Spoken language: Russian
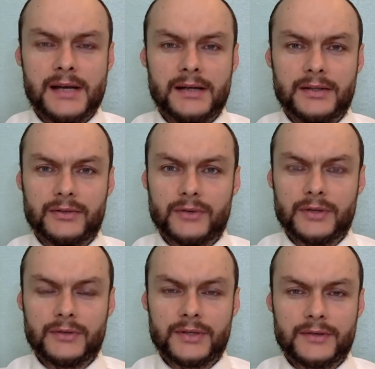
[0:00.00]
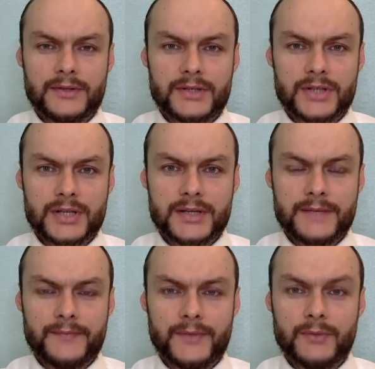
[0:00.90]
никто аннулировать
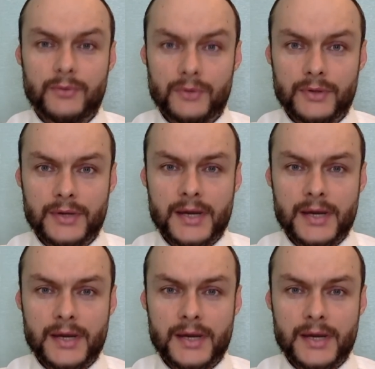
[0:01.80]
решение не будет.